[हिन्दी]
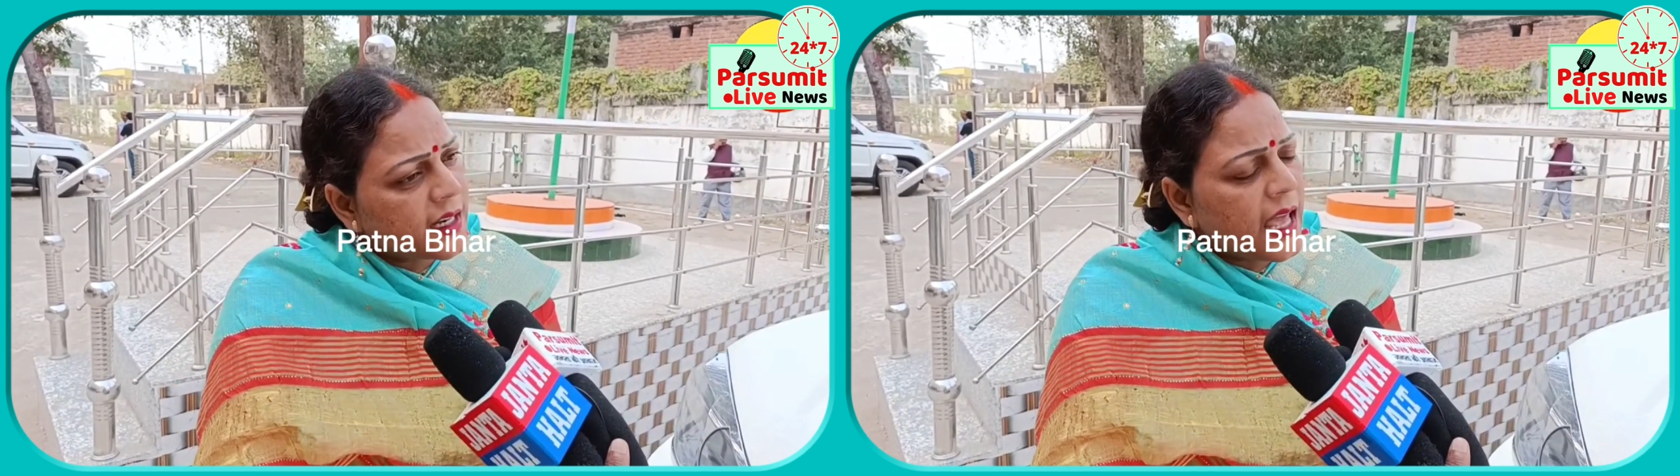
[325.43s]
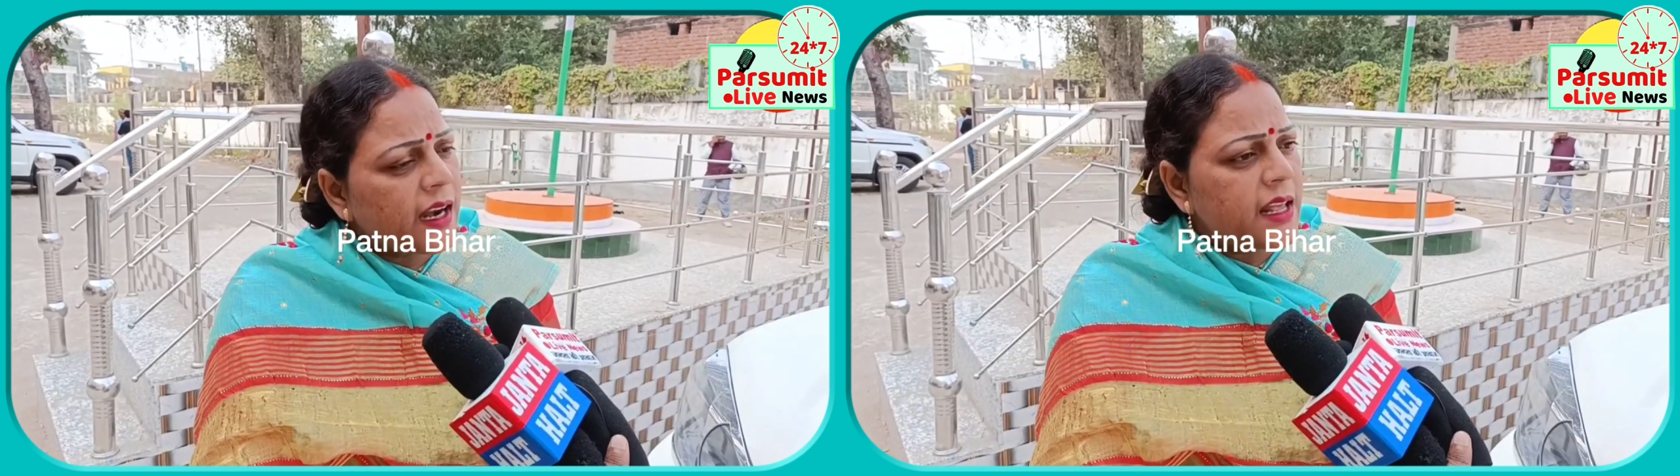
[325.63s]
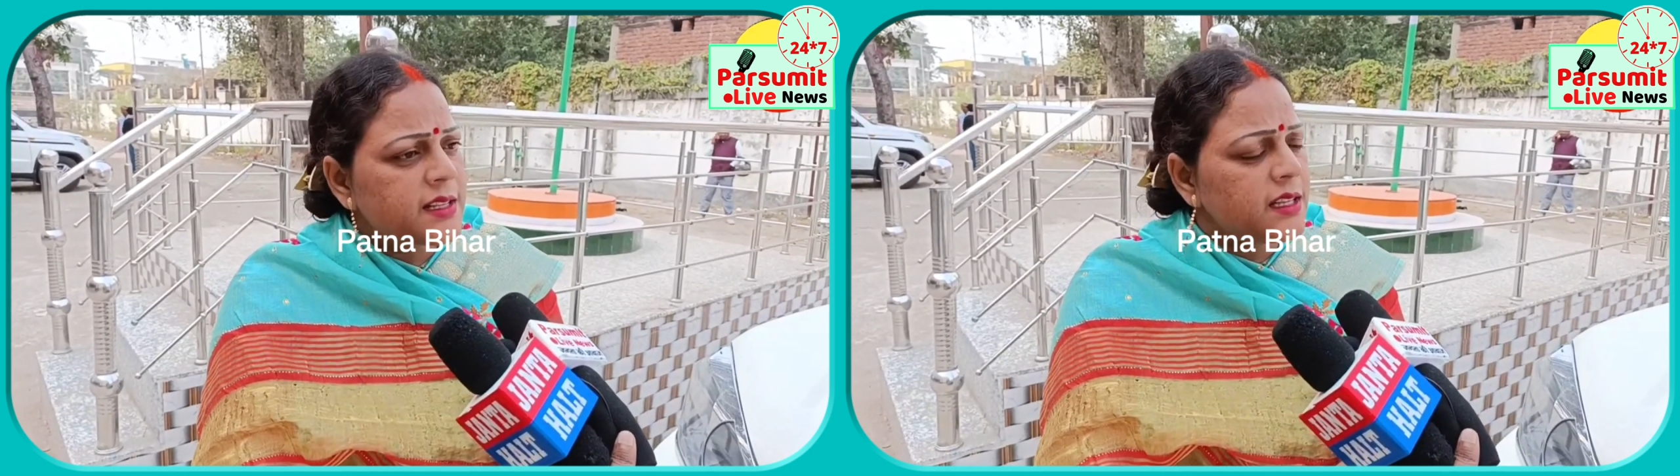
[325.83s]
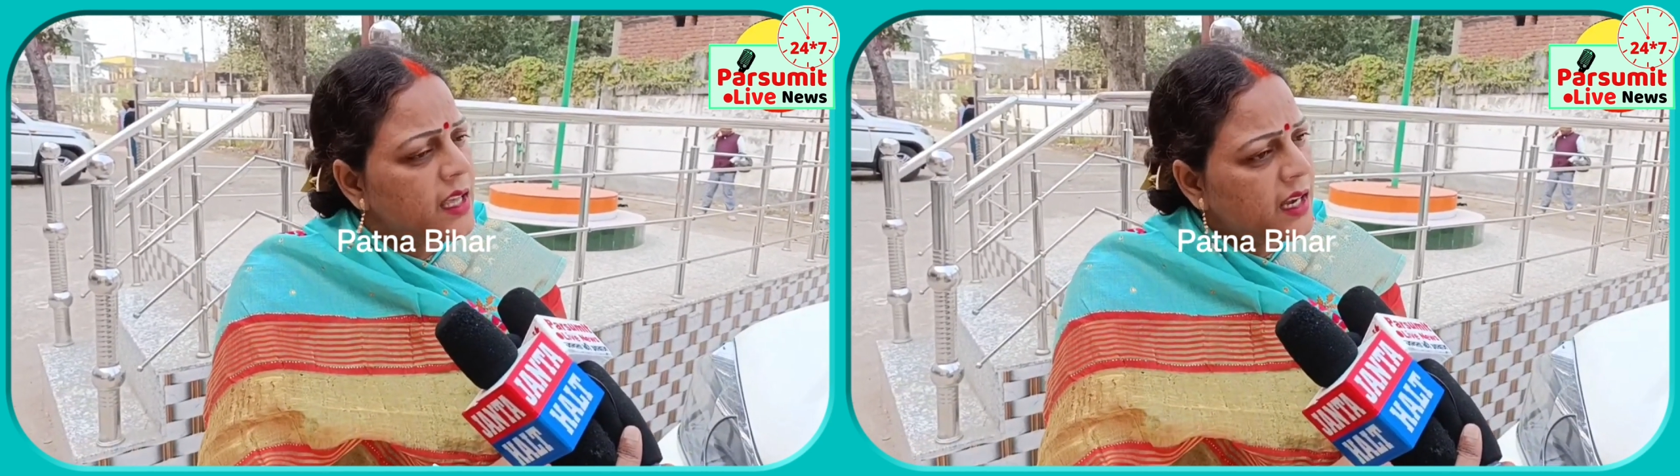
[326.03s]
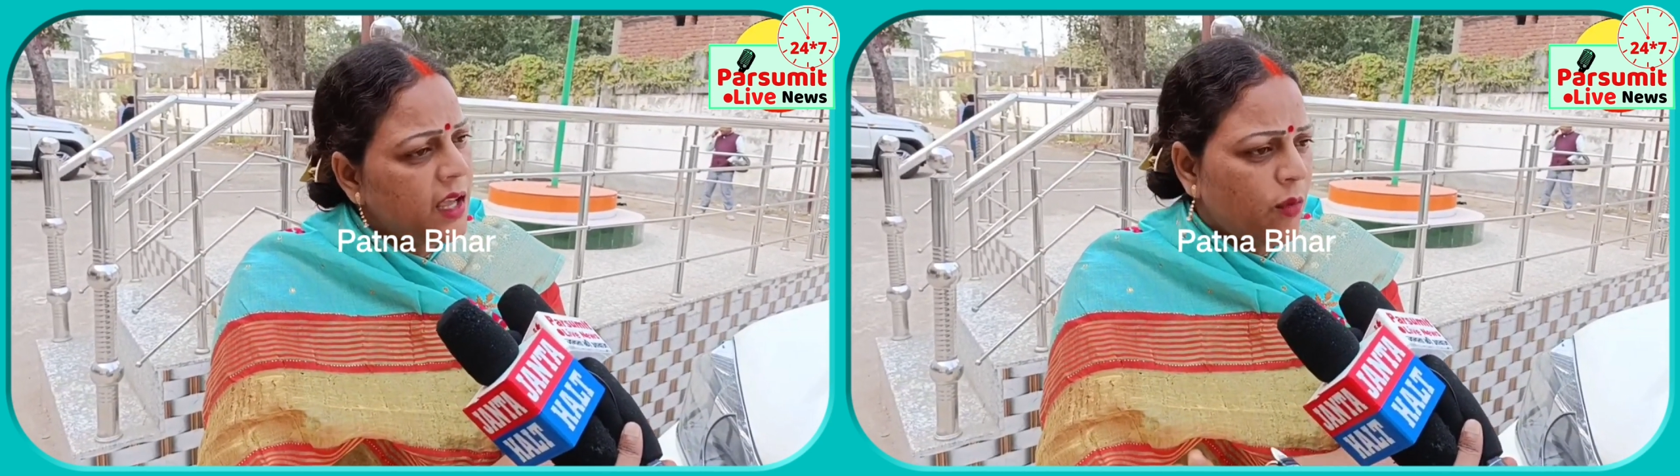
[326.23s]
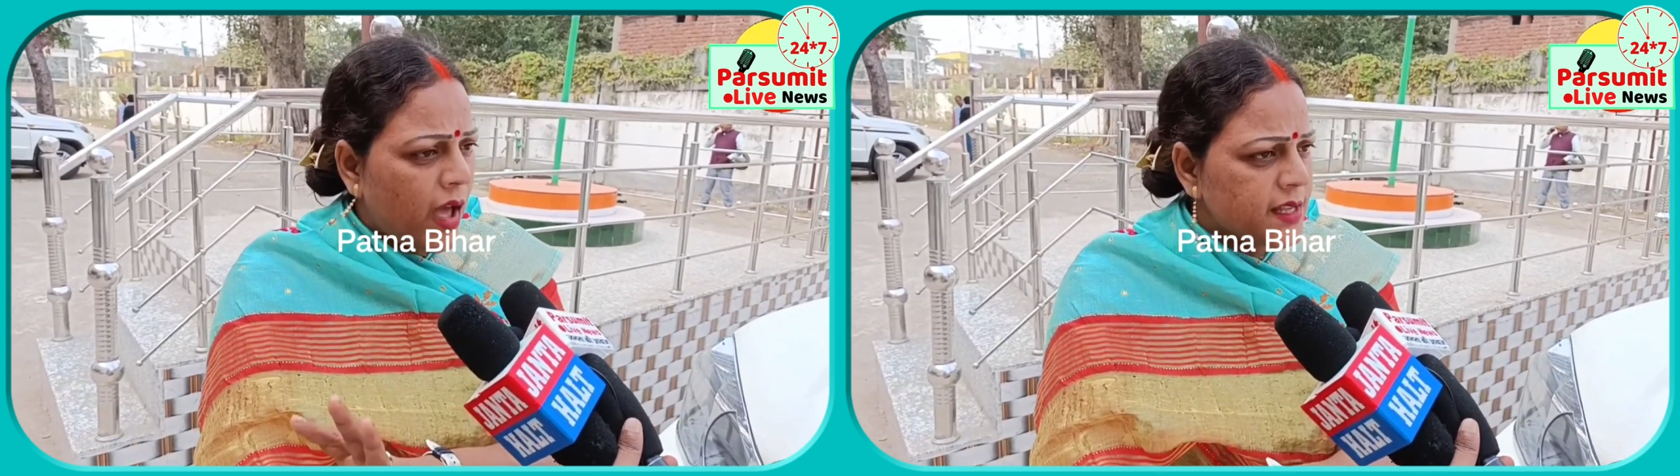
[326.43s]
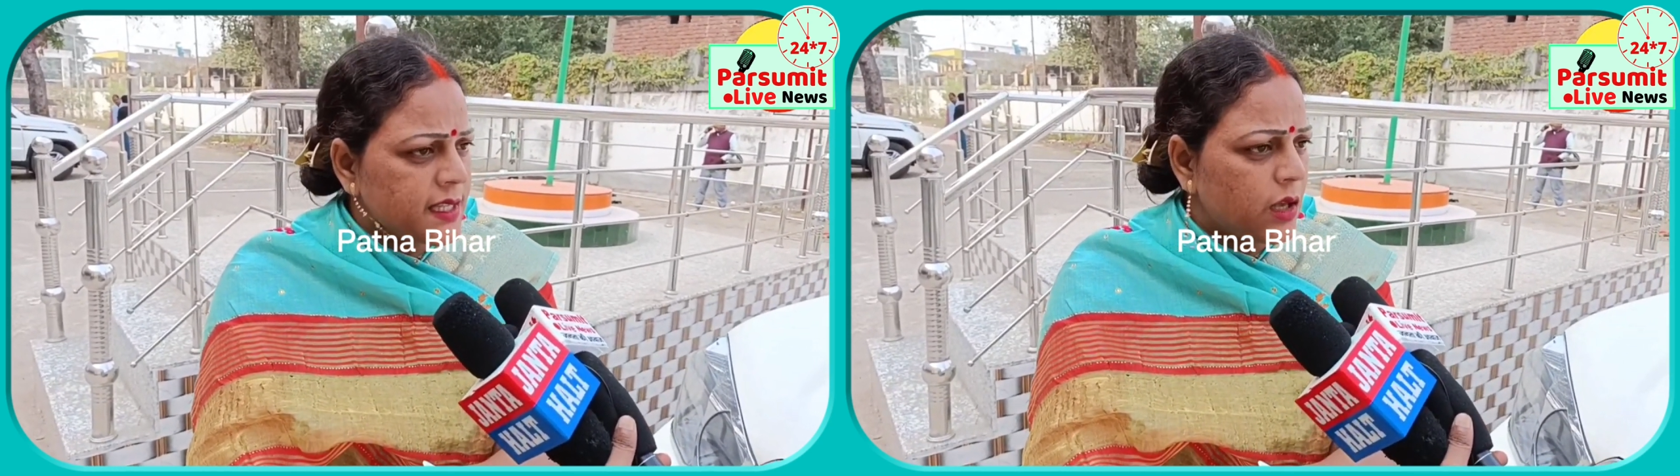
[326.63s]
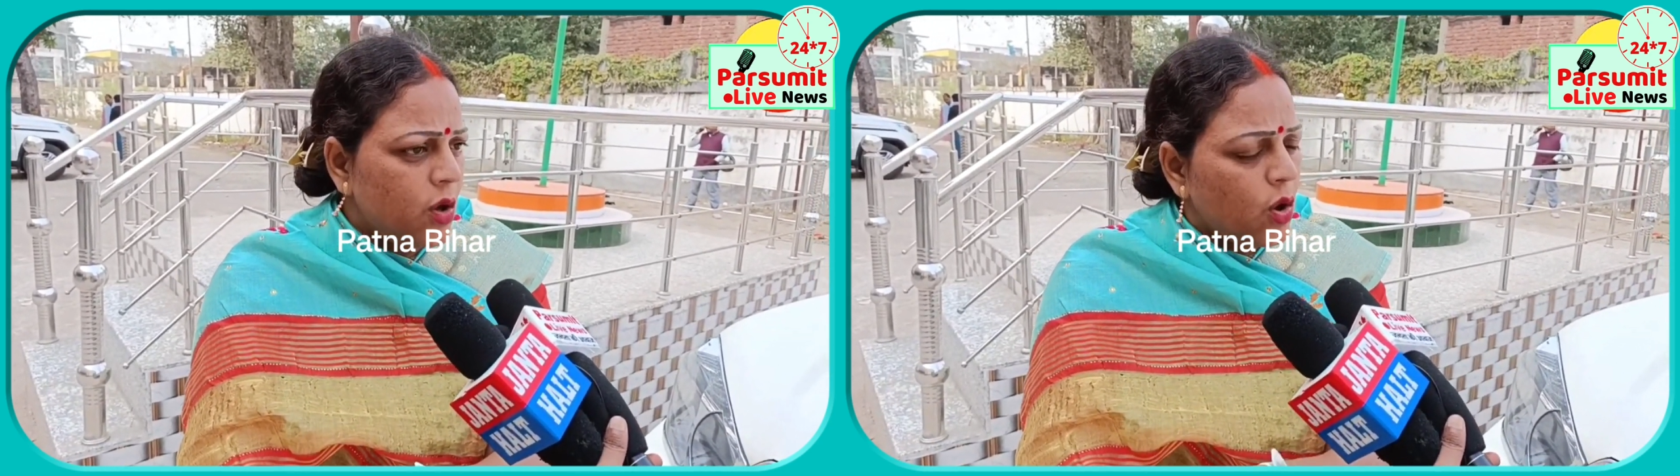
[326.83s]
सरकार राशि दे रही है
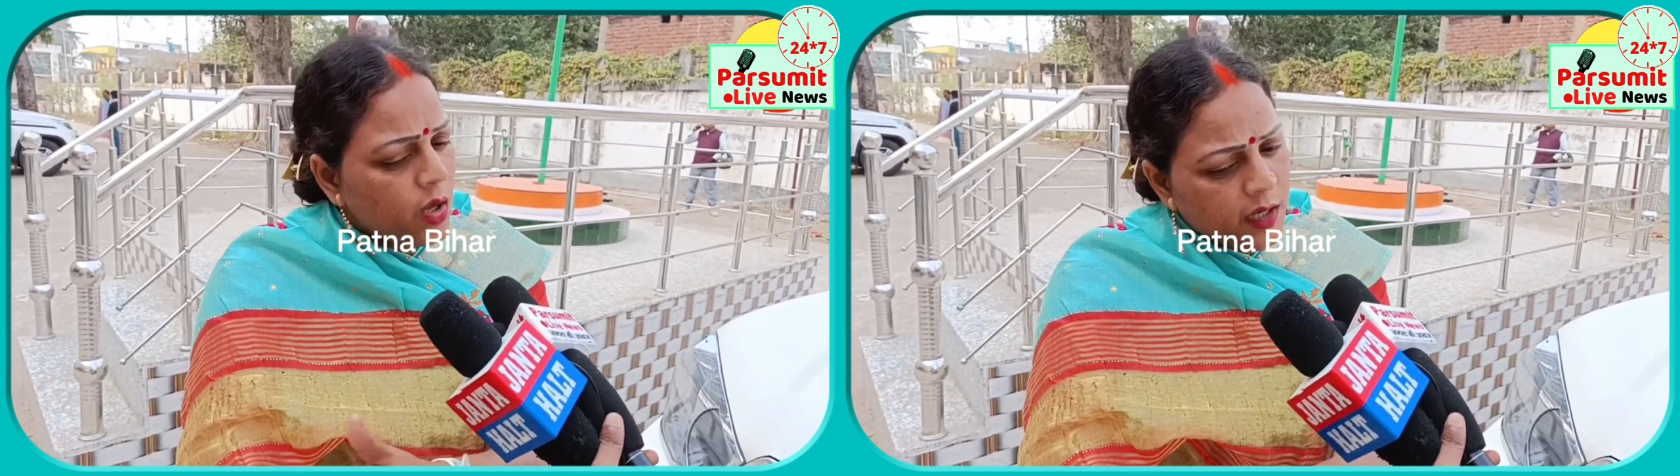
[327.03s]
वहाँ से